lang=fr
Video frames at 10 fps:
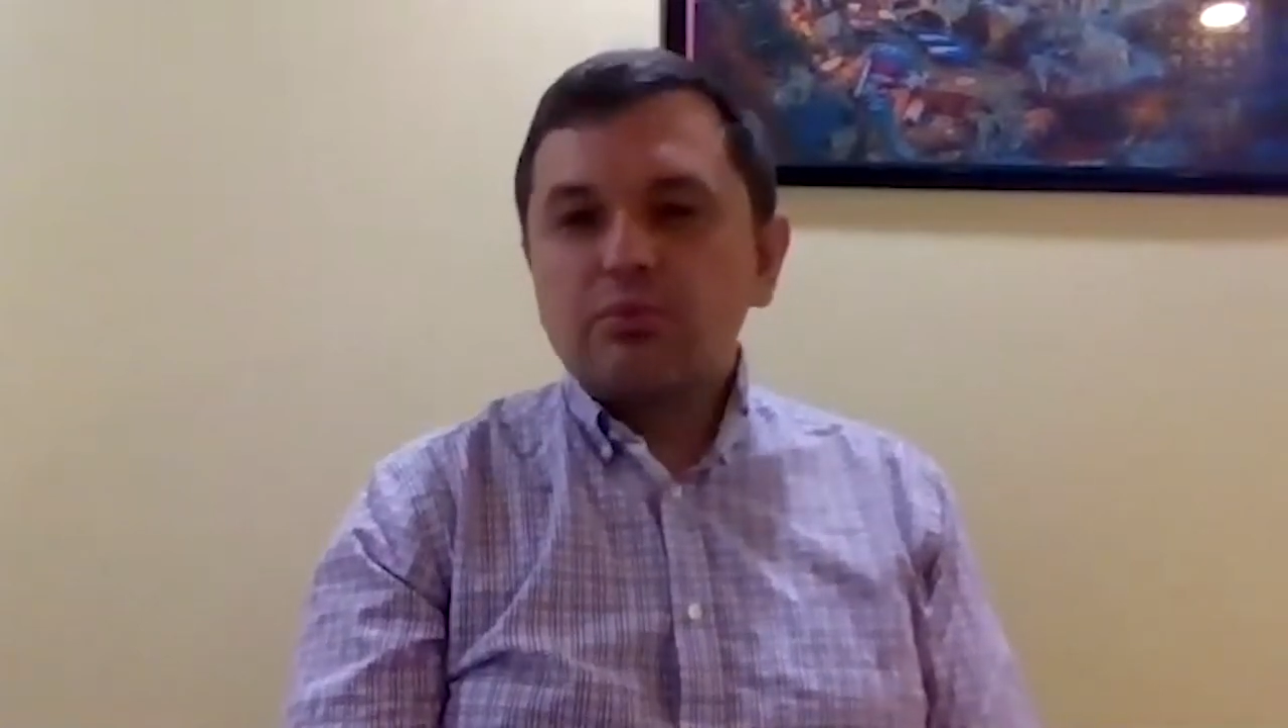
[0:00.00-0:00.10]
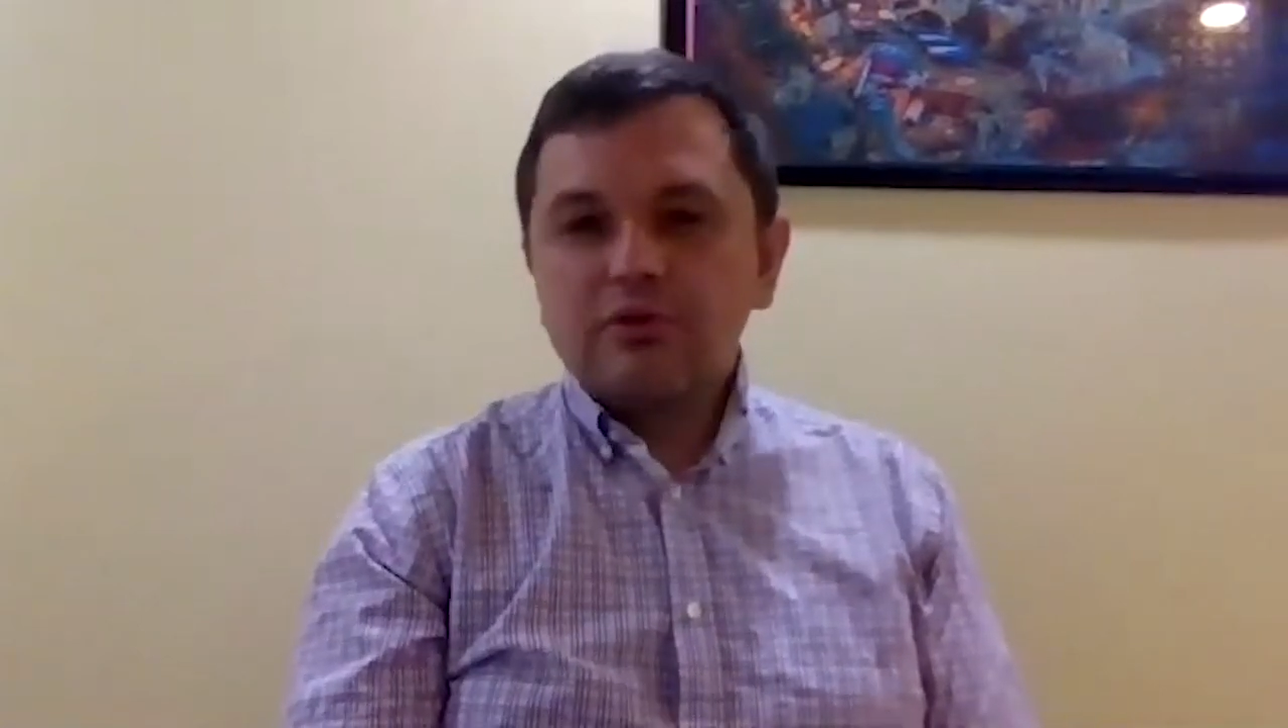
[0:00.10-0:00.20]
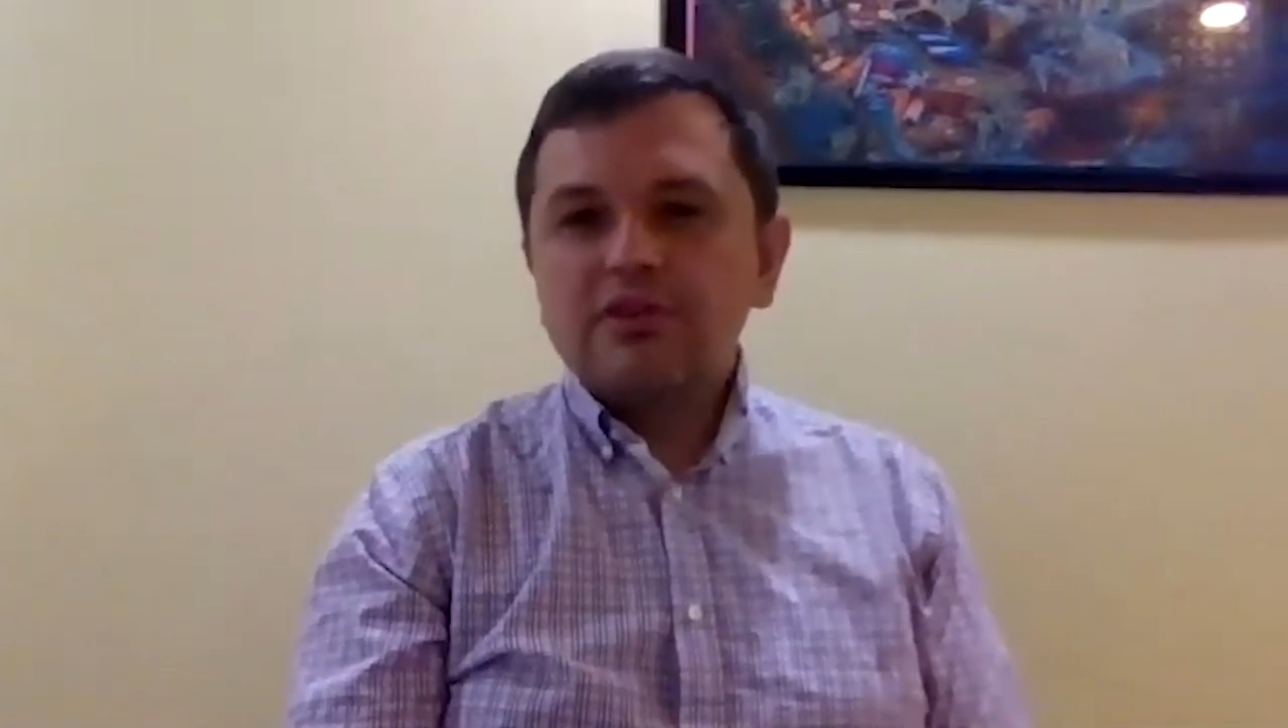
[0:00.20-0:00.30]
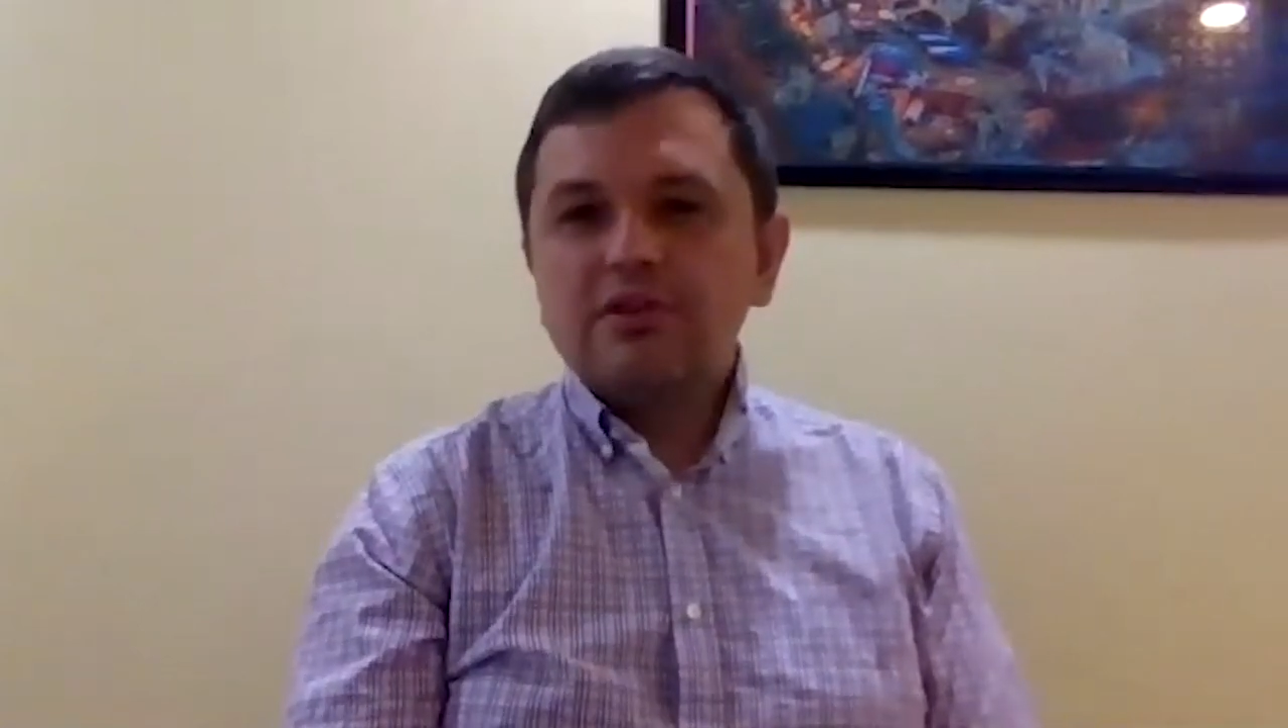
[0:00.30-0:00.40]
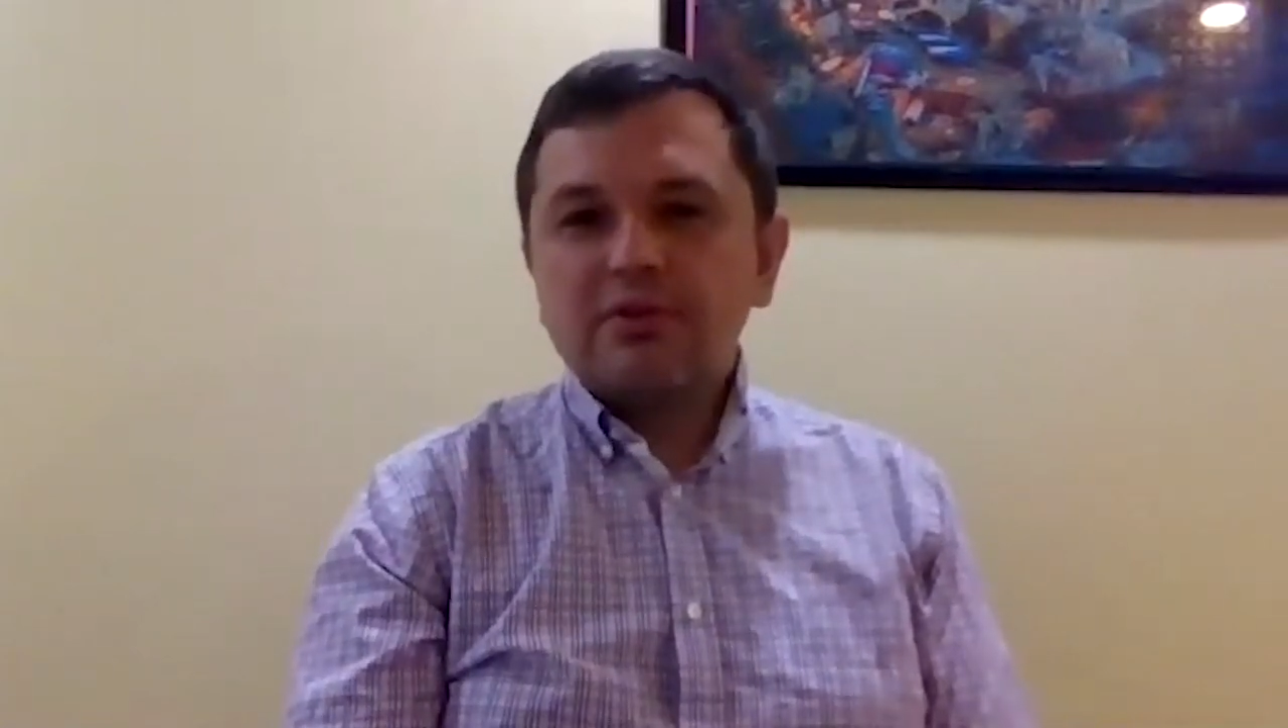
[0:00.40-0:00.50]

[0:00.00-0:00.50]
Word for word: positif